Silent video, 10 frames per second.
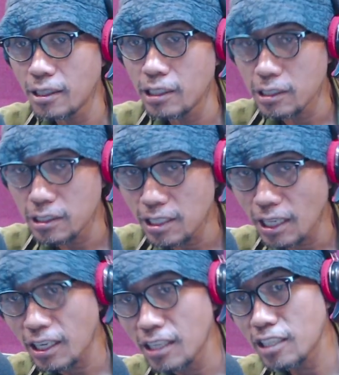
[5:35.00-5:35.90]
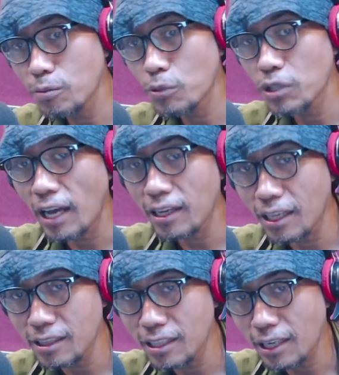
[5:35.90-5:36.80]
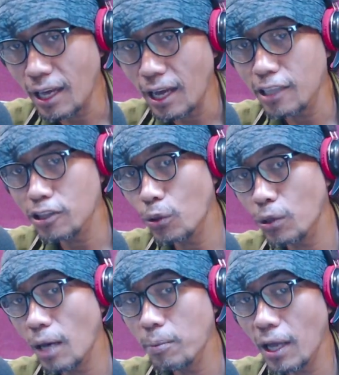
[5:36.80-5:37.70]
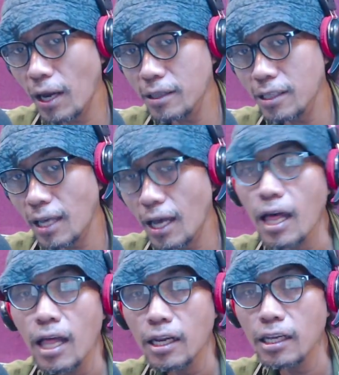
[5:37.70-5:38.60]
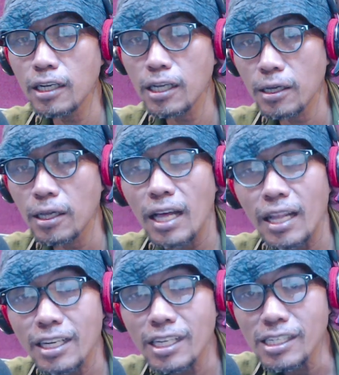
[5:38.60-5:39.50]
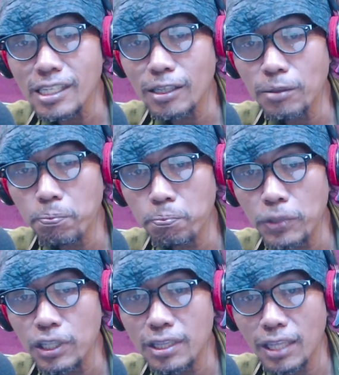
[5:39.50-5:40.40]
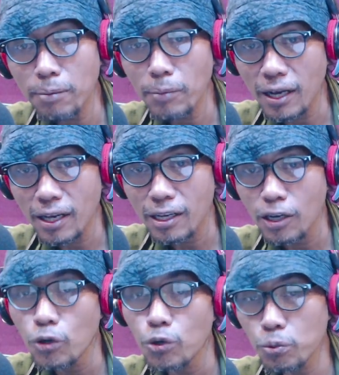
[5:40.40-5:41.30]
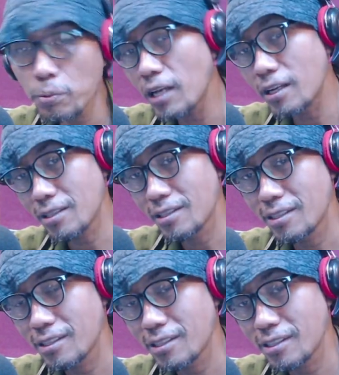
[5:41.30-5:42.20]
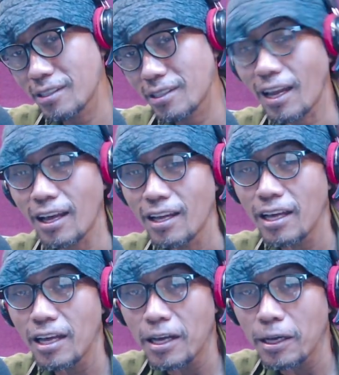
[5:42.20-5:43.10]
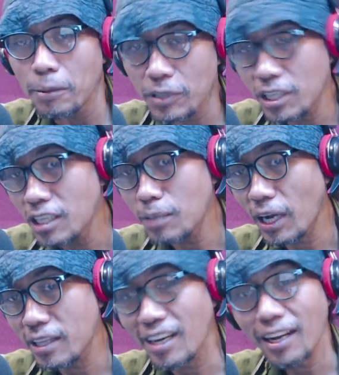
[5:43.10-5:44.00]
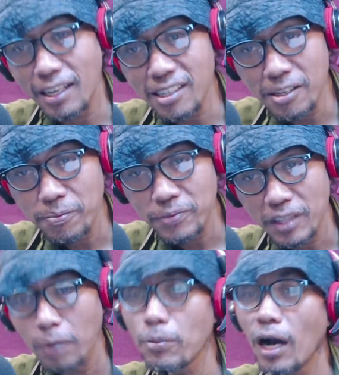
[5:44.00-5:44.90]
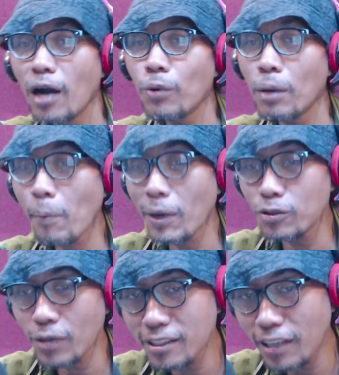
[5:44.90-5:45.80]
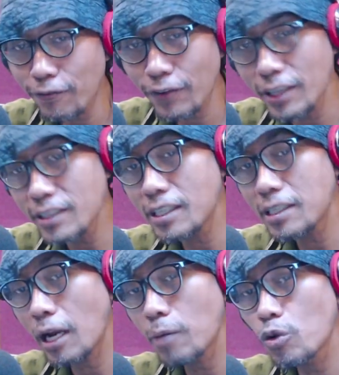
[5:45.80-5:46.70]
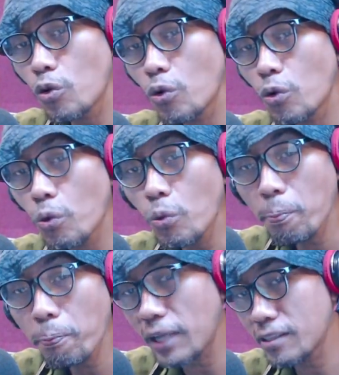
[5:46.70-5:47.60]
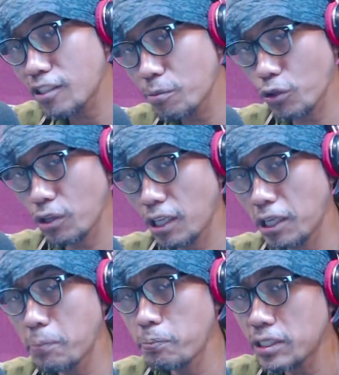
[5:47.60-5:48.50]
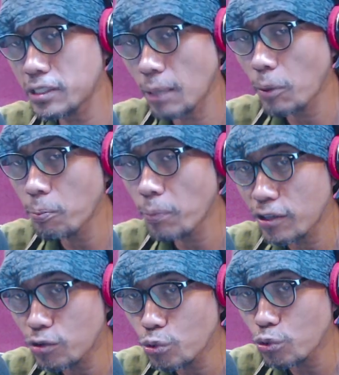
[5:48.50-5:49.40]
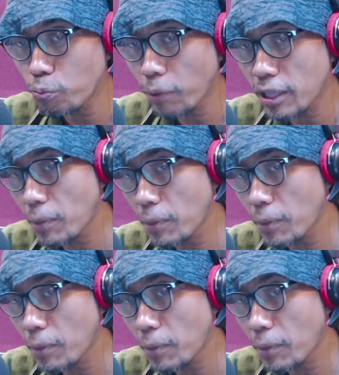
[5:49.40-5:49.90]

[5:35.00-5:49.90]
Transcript: diantaranya semut Argentina atau nama latinnya Lina, Linepitema humele. Nah, peneliti mengatakan bahwa memasukkan kafein ke dalam umpan semut. Ini bisa membantu upaya